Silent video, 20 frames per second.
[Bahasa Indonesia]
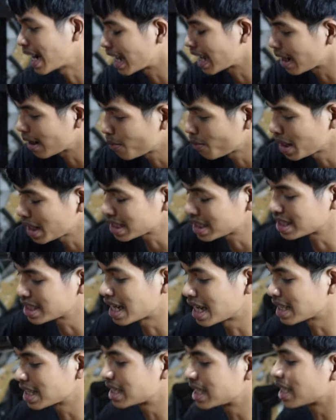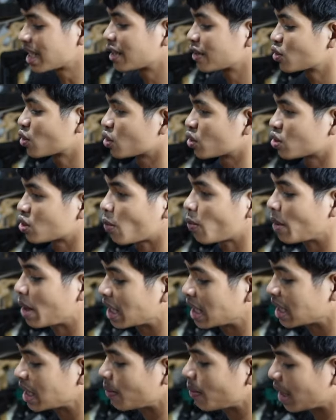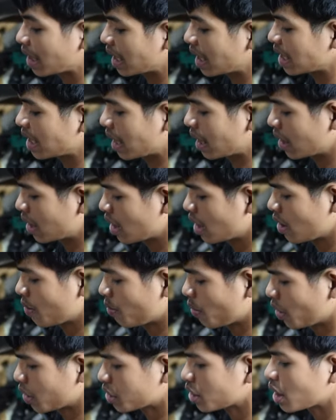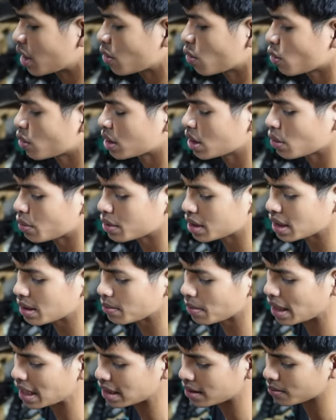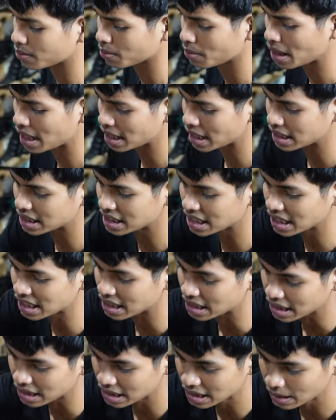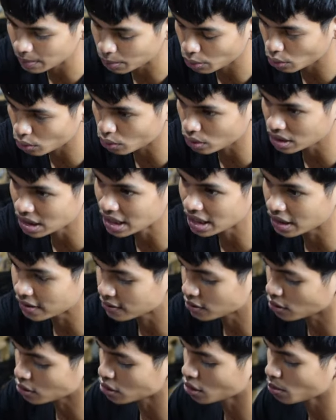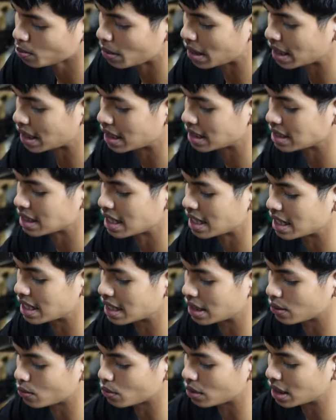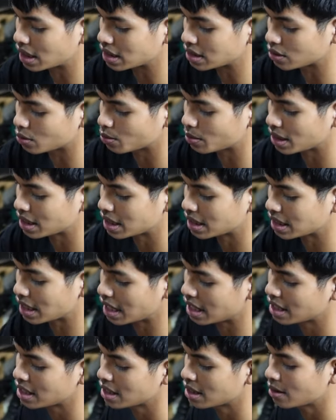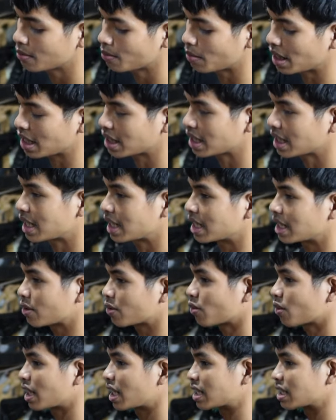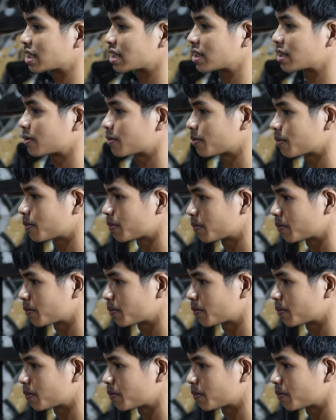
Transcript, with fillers: L Max yang single shot coba kita pakai yang Moser UQ Ultimate magazine ini pelurunya yang cocok pakainya Hercules coba kita pakai Hercules